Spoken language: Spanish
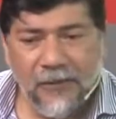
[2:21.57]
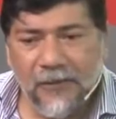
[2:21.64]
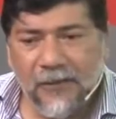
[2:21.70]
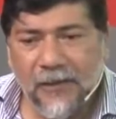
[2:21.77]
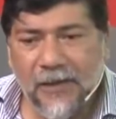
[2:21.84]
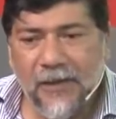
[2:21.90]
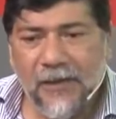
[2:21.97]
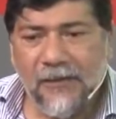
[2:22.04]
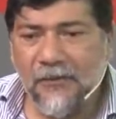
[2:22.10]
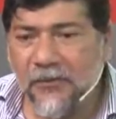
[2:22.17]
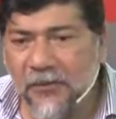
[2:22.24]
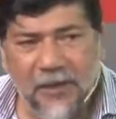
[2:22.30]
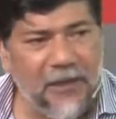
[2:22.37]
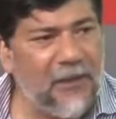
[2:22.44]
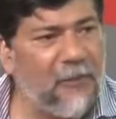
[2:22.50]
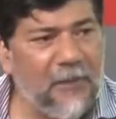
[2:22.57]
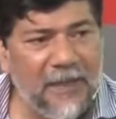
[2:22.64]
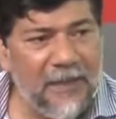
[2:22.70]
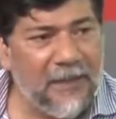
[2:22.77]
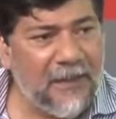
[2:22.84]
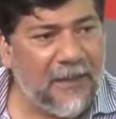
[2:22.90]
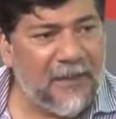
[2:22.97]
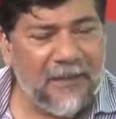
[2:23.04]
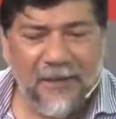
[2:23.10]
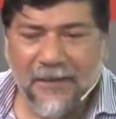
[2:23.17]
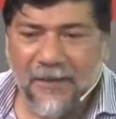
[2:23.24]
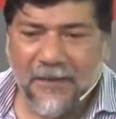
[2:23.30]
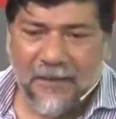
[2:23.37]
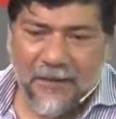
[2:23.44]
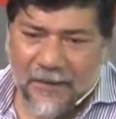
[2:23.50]
en la historia de la humanidad,
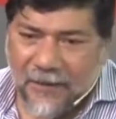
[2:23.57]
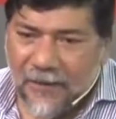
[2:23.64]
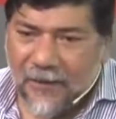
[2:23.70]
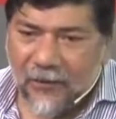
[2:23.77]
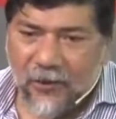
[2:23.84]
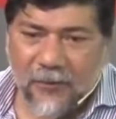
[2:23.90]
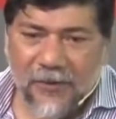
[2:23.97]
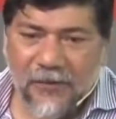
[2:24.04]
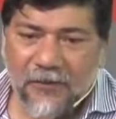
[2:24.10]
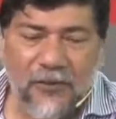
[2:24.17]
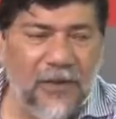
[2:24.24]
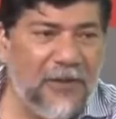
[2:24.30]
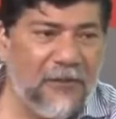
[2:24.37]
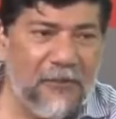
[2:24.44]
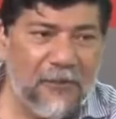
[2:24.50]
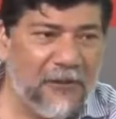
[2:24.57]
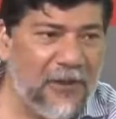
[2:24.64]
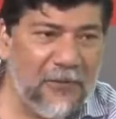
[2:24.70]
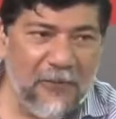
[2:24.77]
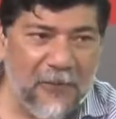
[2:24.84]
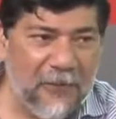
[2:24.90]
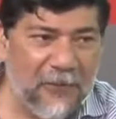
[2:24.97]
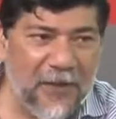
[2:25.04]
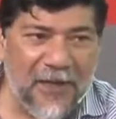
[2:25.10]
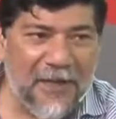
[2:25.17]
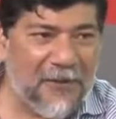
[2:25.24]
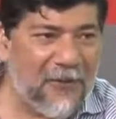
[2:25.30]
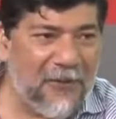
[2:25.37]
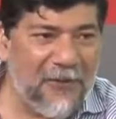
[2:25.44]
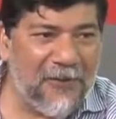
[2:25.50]
desde que comenzó la industria cultural
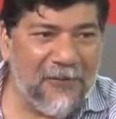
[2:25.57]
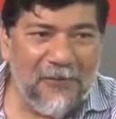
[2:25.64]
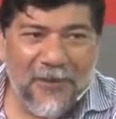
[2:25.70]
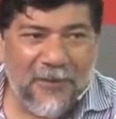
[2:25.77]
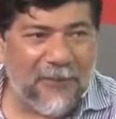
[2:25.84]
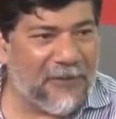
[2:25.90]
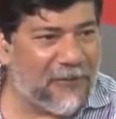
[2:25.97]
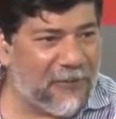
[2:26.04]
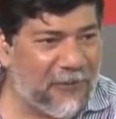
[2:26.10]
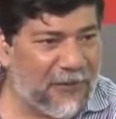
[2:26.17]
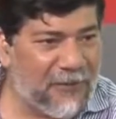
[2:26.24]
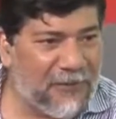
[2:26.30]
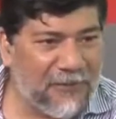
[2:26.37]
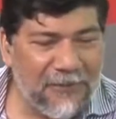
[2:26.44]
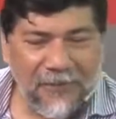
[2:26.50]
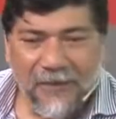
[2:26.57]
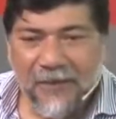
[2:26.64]
a hoy, nunca pasó esto.